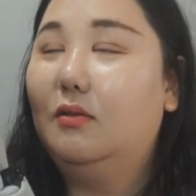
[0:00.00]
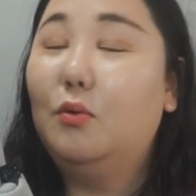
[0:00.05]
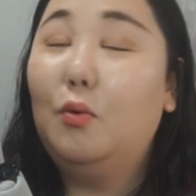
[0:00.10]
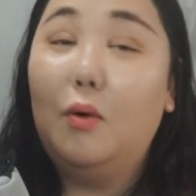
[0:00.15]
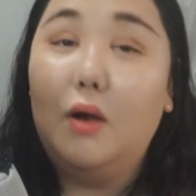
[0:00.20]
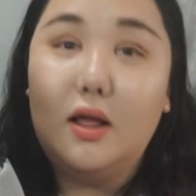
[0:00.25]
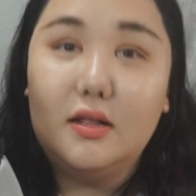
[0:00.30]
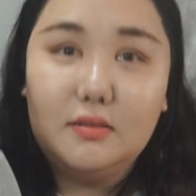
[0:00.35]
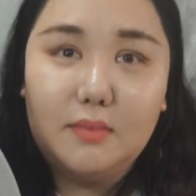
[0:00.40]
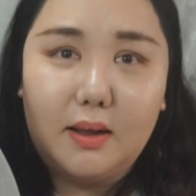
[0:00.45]

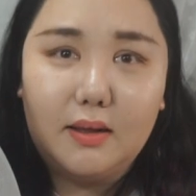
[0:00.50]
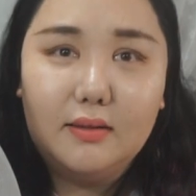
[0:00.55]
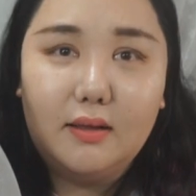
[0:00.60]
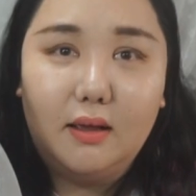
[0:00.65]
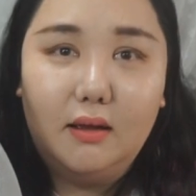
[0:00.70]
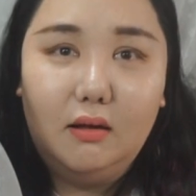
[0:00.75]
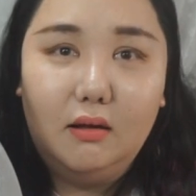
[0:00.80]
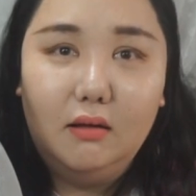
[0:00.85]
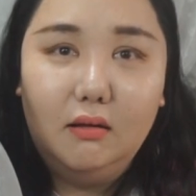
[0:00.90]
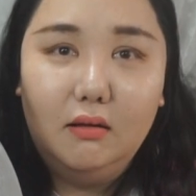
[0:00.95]
놀라지
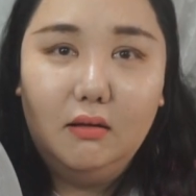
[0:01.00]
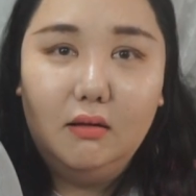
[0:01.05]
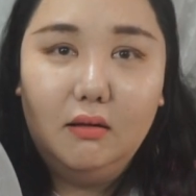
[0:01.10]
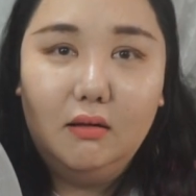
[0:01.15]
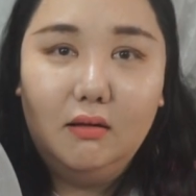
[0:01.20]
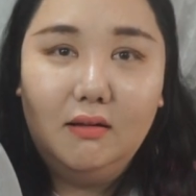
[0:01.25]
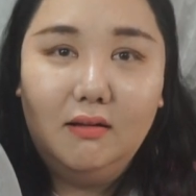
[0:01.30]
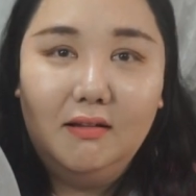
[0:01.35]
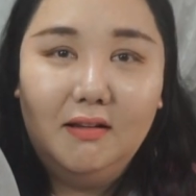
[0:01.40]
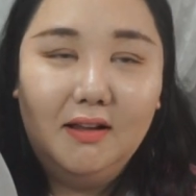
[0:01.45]

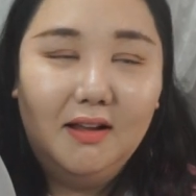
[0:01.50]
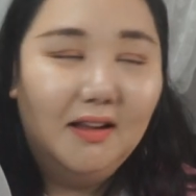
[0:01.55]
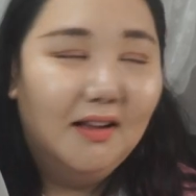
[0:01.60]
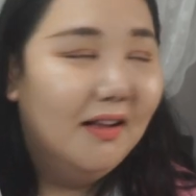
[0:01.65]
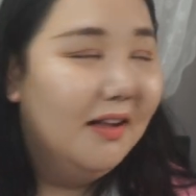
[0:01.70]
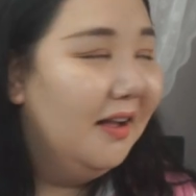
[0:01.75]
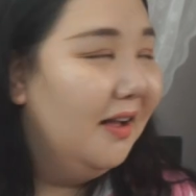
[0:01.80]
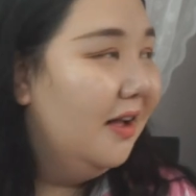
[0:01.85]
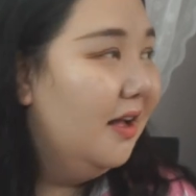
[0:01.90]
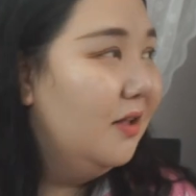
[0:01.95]

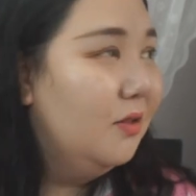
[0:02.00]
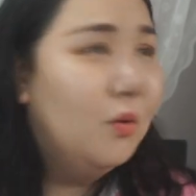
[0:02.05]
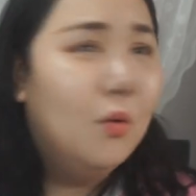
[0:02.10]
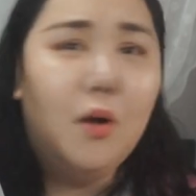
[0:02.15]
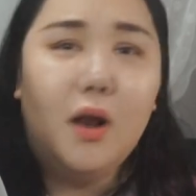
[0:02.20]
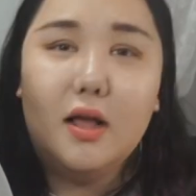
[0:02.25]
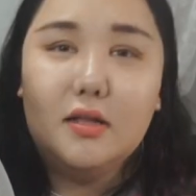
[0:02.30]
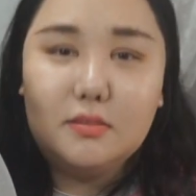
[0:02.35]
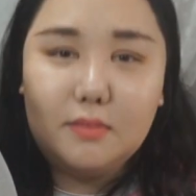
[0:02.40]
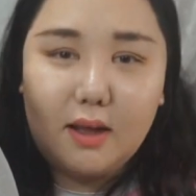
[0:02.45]
마세요
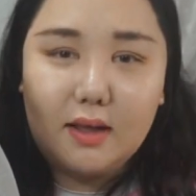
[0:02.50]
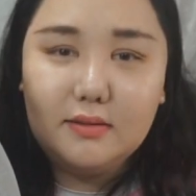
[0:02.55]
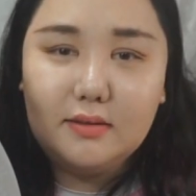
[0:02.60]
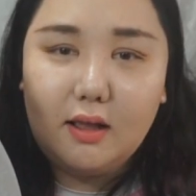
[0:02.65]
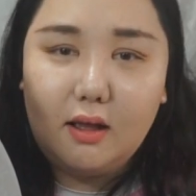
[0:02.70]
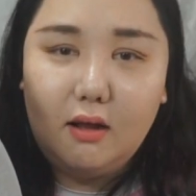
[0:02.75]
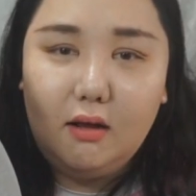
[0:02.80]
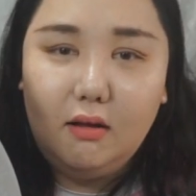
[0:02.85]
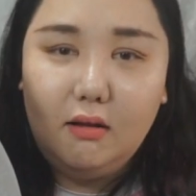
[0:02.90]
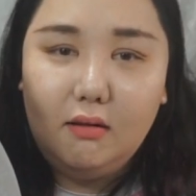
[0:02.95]
놀라지
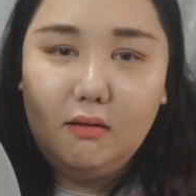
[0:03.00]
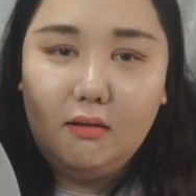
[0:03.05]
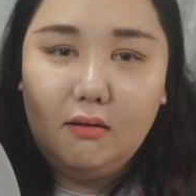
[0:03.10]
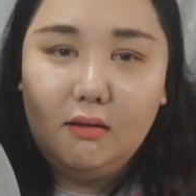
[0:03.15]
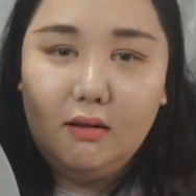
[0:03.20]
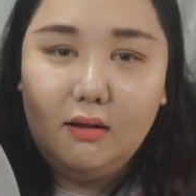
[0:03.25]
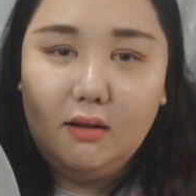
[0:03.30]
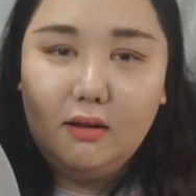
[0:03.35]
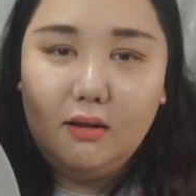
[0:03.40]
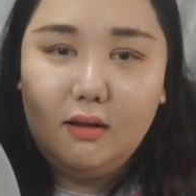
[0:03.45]
마세요
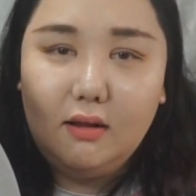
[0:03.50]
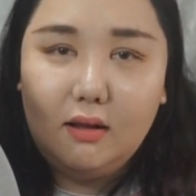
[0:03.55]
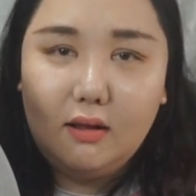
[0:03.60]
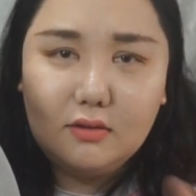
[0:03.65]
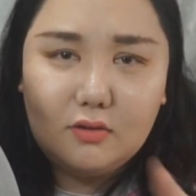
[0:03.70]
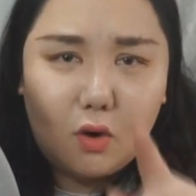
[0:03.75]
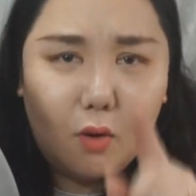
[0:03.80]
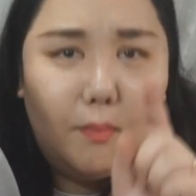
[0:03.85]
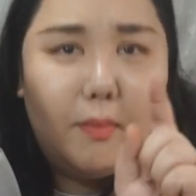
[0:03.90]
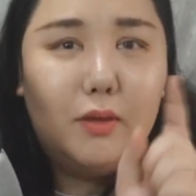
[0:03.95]

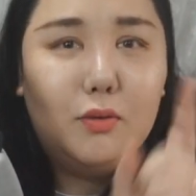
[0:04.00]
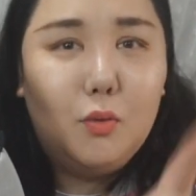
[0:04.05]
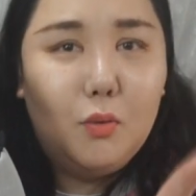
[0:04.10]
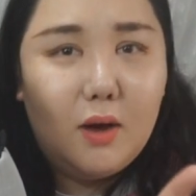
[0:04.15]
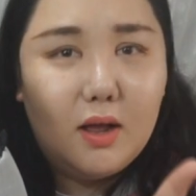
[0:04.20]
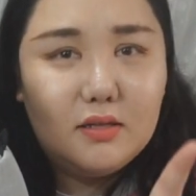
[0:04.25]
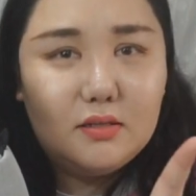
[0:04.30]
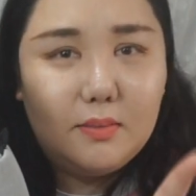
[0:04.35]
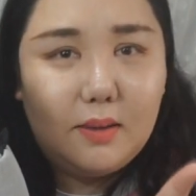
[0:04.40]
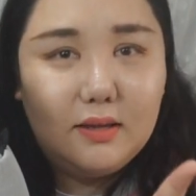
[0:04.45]
정말
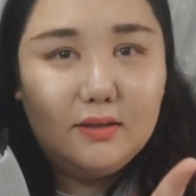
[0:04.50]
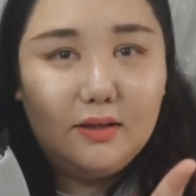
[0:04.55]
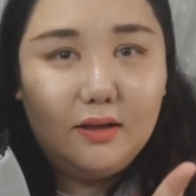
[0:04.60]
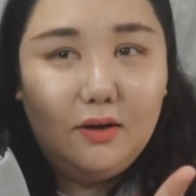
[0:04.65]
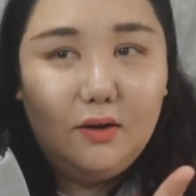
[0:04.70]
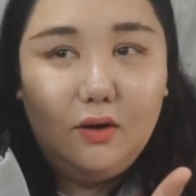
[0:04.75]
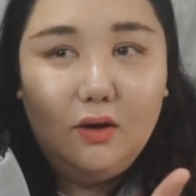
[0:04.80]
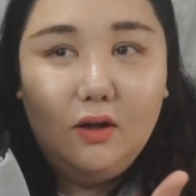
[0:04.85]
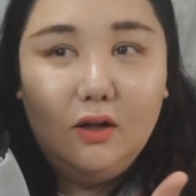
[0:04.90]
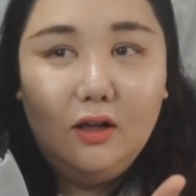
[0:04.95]
놀라지
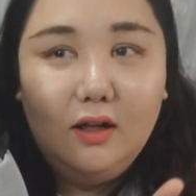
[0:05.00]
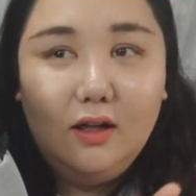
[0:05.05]
마세요